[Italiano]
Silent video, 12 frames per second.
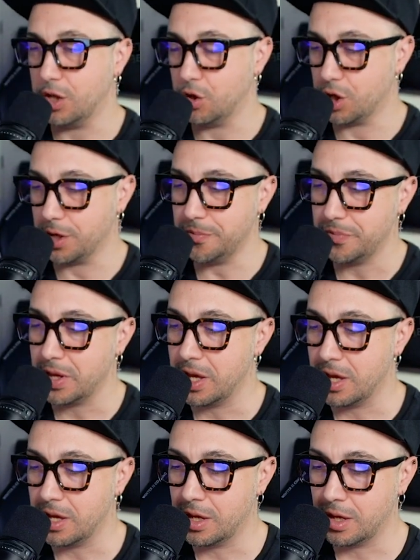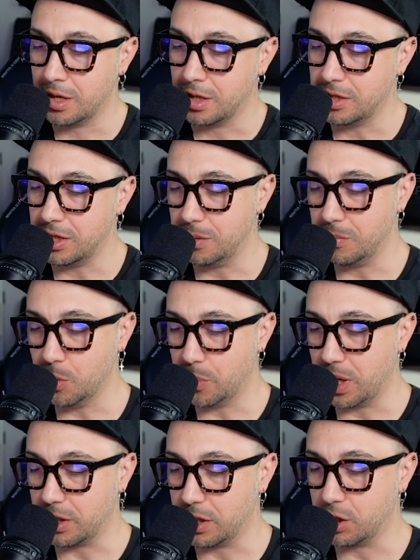Alice di mio
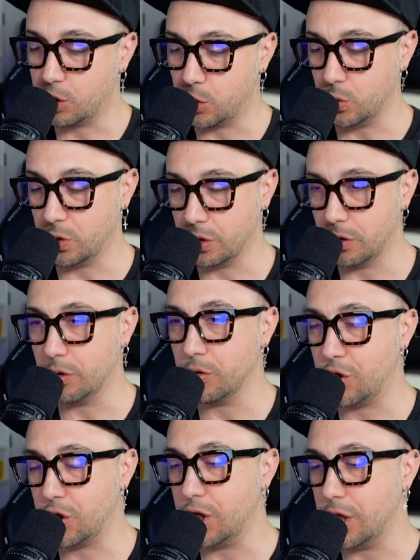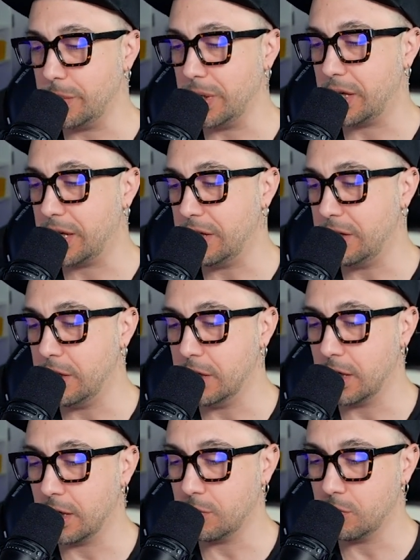padre Shuzo Oshimi. Che
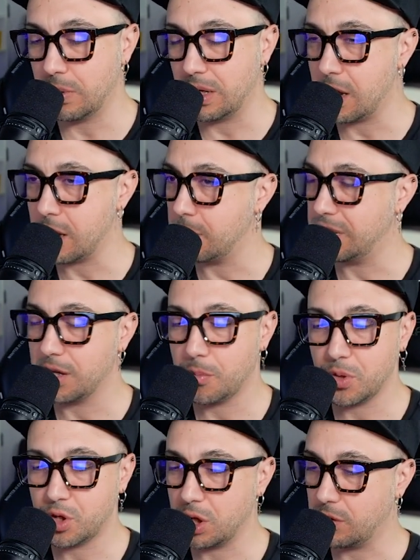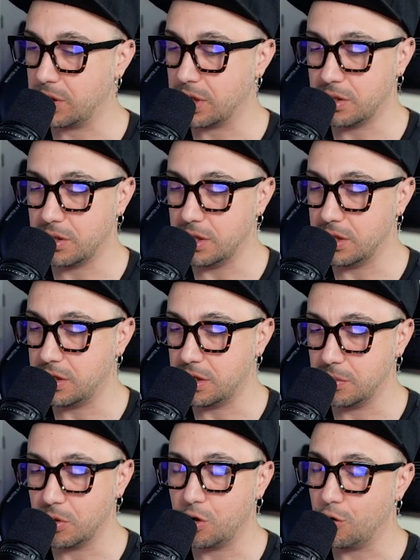dire, un manga che mi sta piacendo
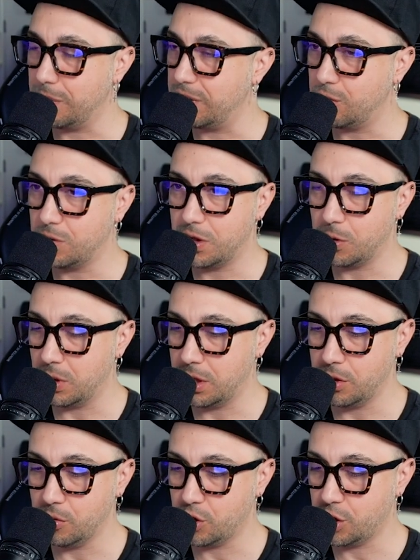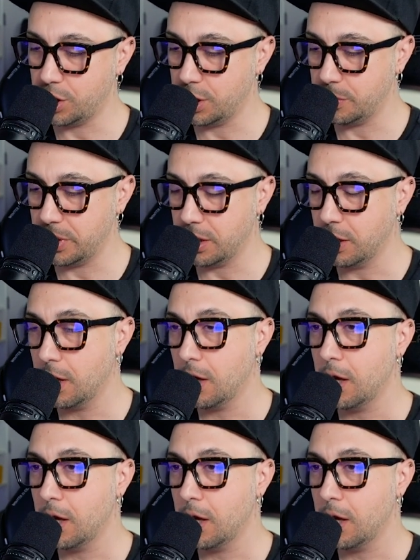tantissimo, come tutti quelli di Oshimi.